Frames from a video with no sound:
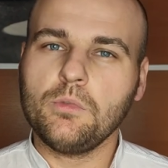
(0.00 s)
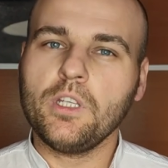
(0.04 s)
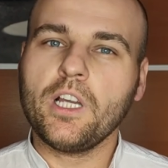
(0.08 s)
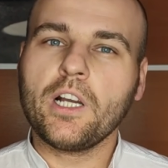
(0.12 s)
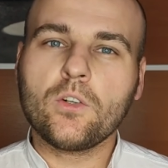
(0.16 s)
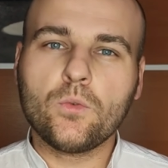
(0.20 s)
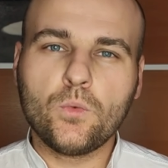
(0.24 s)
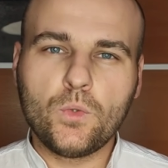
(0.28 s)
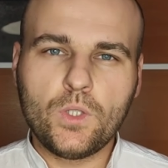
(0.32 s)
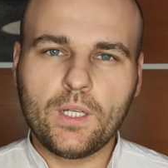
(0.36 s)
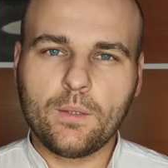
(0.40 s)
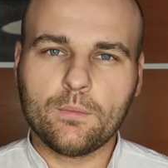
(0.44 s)

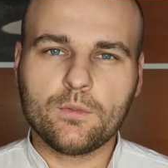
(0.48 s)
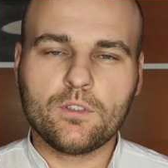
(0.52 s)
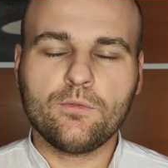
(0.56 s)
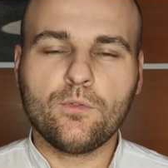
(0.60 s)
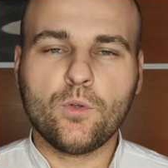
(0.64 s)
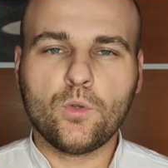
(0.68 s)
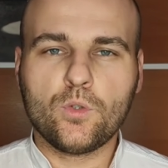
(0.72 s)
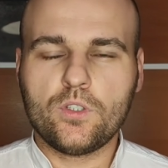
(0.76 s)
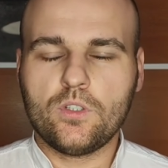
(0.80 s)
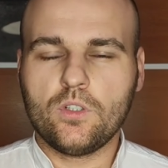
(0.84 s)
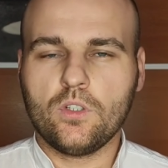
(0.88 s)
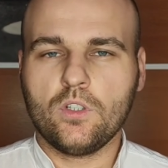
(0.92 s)
jak Williams
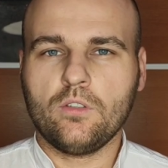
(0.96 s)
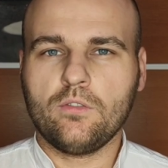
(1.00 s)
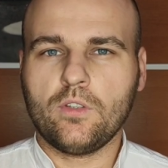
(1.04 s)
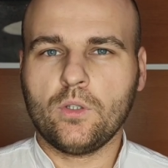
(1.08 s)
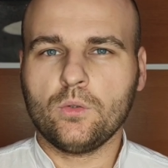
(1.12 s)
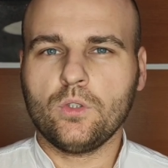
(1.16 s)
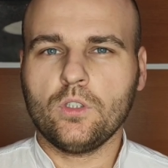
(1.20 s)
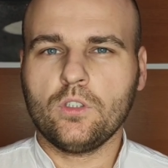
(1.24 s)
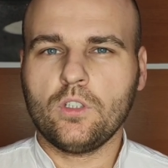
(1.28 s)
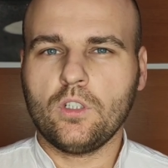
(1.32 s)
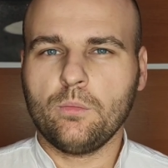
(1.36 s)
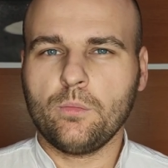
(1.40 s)
funkcjonował
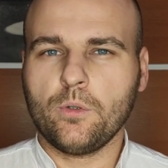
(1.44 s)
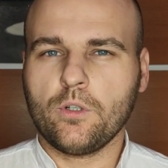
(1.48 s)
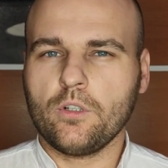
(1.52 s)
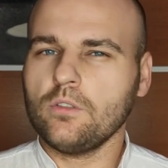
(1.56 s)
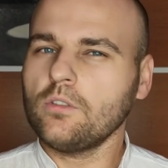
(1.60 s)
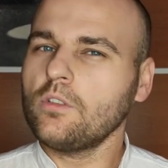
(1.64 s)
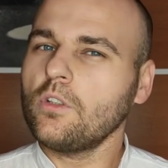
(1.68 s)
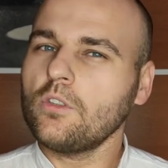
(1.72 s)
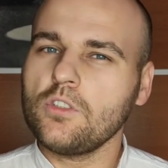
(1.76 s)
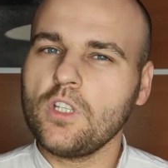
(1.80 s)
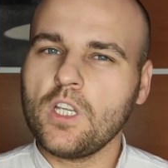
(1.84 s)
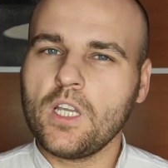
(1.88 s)
do tej pory,
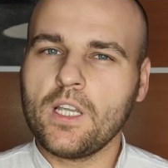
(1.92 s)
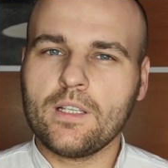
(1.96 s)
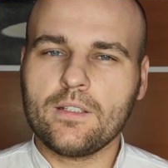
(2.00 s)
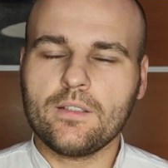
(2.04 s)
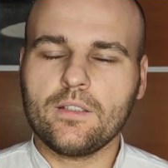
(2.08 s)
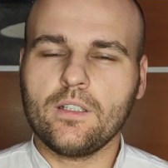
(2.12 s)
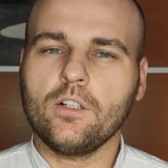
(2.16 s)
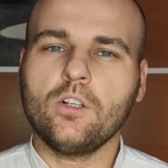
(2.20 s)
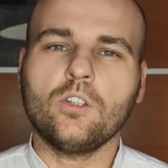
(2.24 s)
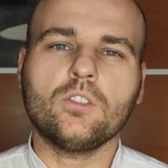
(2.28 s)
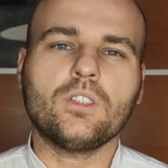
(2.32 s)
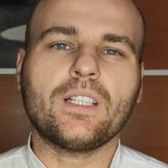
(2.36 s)
to nie jest
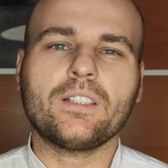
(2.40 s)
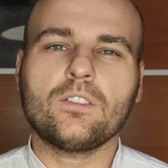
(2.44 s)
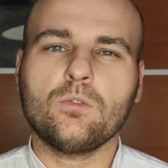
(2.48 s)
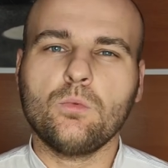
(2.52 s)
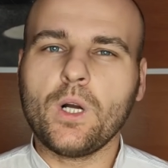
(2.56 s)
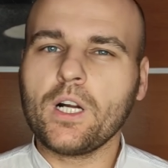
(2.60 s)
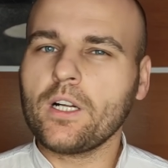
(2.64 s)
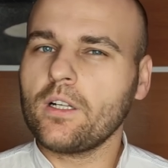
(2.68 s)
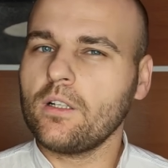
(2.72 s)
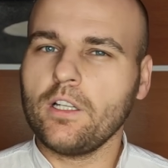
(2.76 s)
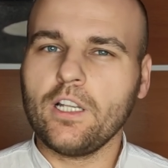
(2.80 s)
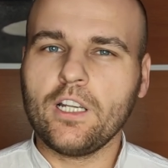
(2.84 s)
tylko ta
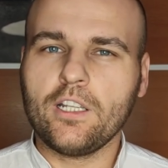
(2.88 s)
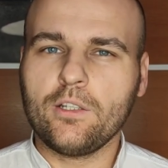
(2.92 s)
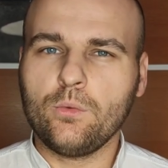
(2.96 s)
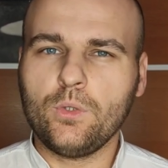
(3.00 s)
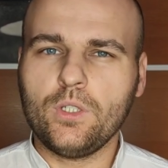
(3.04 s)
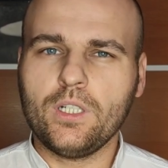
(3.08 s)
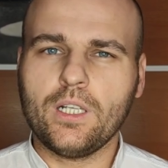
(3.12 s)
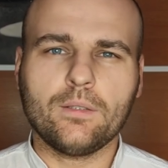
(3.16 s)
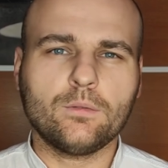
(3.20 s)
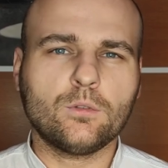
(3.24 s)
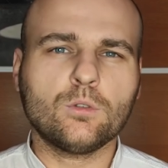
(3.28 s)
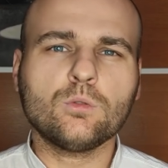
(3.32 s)
zła Clary
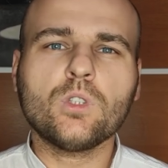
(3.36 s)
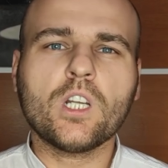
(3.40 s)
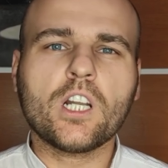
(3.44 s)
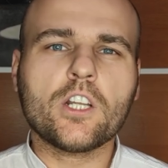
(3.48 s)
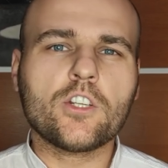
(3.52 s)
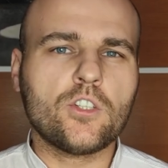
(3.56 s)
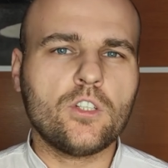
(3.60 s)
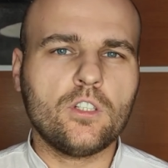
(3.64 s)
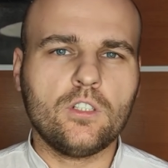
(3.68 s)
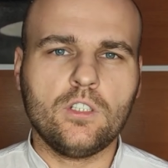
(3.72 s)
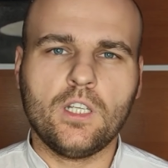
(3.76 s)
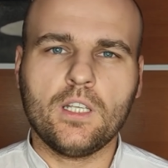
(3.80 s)
Williams, która
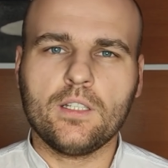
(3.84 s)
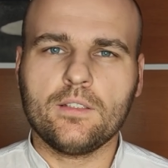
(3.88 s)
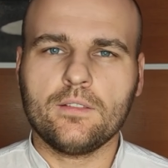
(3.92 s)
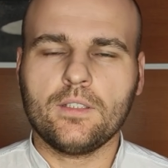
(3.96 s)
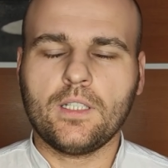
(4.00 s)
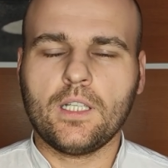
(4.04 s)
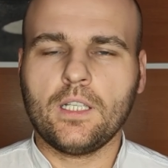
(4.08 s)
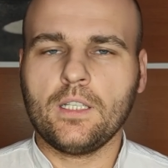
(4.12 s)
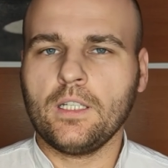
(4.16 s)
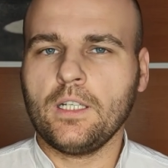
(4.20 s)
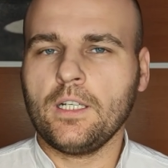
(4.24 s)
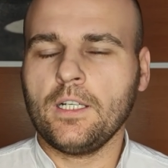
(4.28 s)
się nie
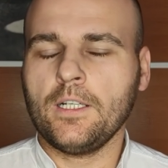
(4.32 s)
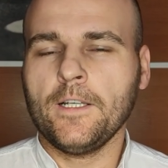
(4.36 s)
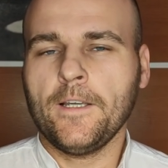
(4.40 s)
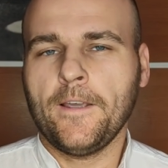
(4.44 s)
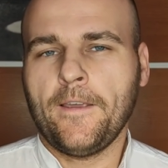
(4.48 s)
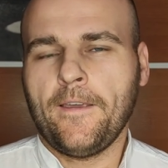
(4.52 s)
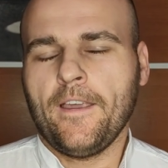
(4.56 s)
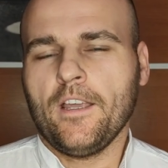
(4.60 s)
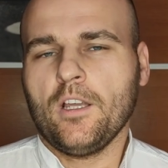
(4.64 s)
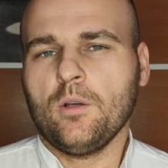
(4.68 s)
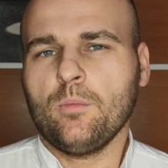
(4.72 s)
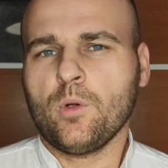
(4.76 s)
zna na
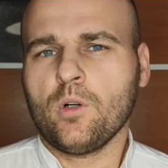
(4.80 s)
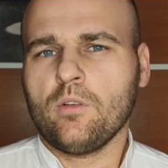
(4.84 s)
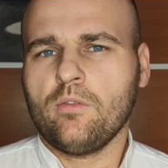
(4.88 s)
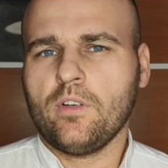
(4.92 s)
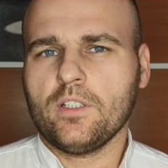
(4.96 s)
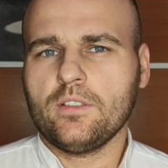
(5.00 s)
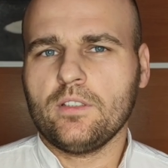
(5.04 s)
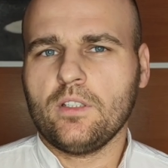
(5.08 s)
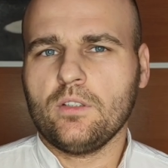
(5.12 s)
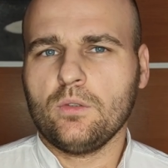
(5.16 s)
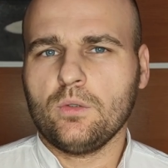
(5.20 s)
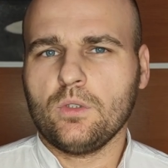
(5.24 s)

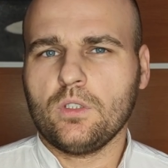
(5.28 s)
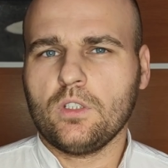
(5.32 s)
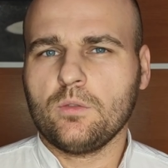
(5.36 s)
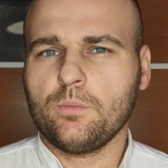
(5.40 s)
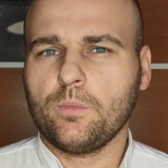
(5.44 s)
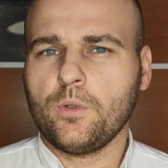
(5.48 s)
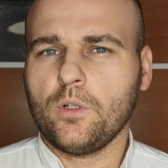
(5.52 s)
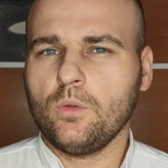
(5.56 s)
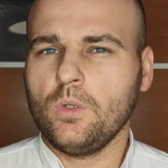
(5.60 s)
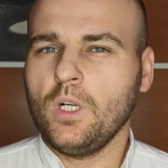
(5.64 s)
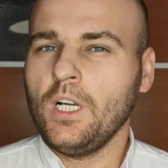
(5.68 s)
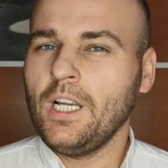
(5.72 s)
prowadzeniu
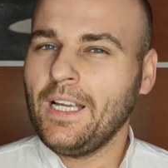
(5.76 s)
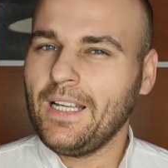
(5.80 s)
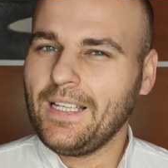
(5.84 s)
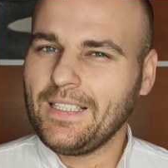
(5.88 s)
zespołu.